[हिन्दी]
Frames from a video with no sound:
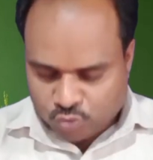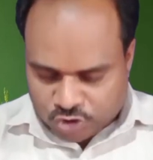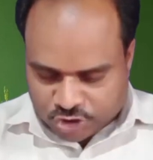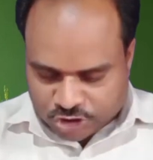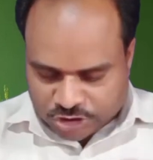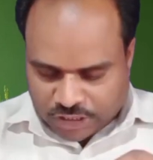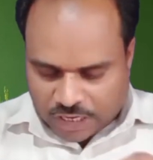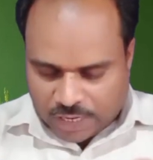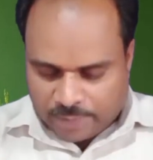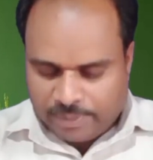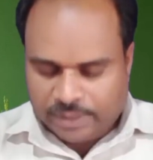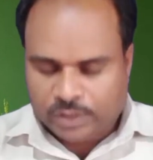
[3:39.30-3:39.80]
उस
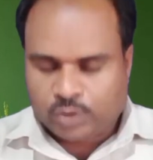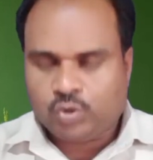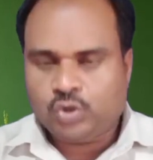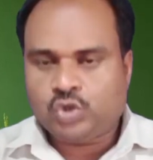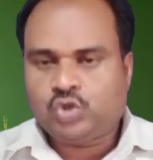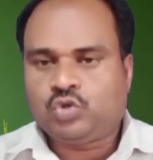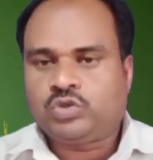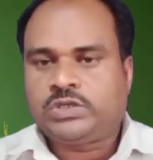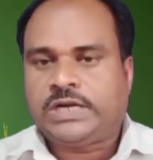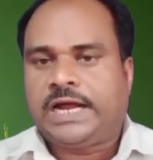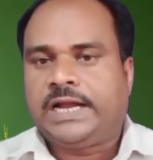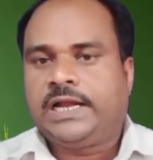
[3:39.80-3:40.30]
खबर को
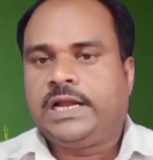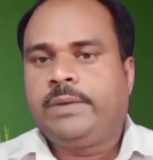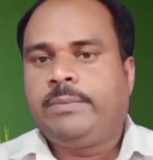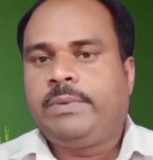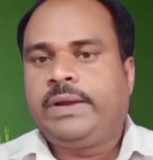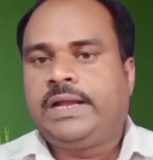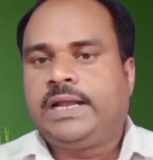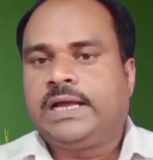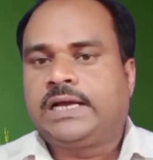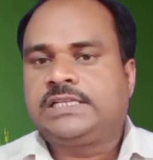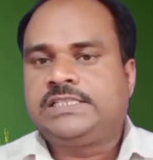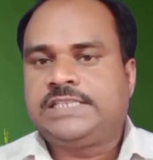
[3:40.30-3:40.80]
जुटाने
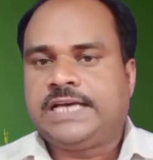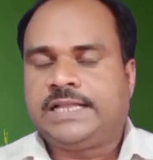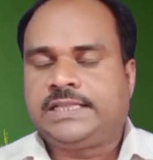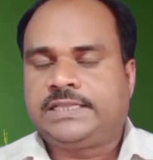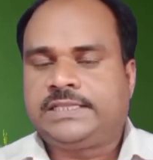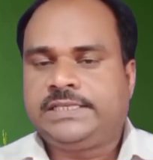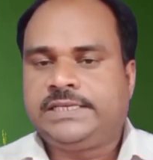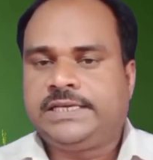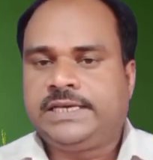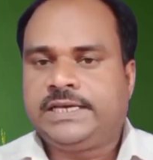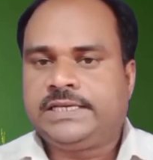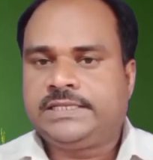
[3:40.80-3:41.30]
में लग
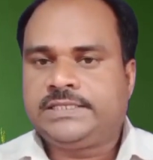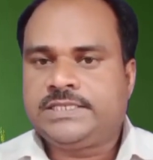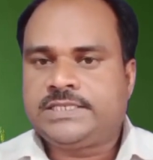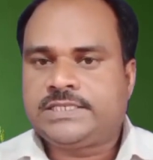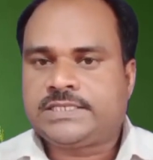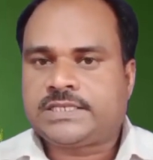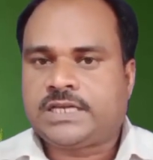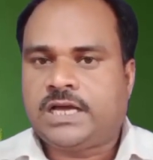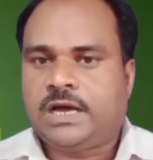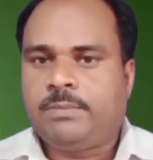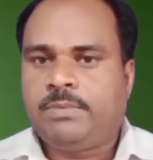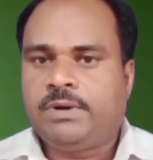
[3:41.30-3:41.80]
जाती है
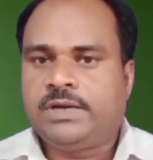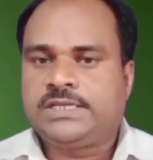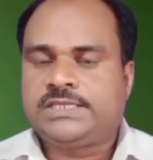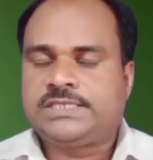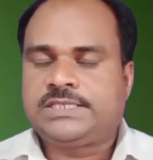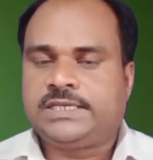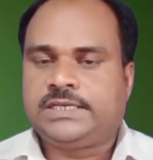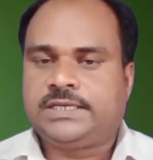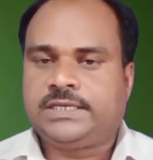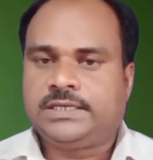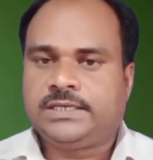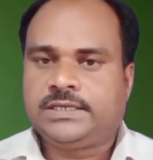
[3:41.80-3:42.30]
जिस खबर
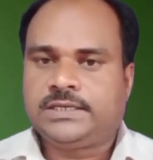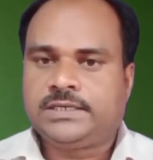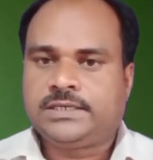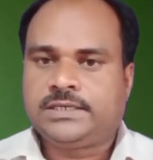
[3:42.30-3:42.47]
से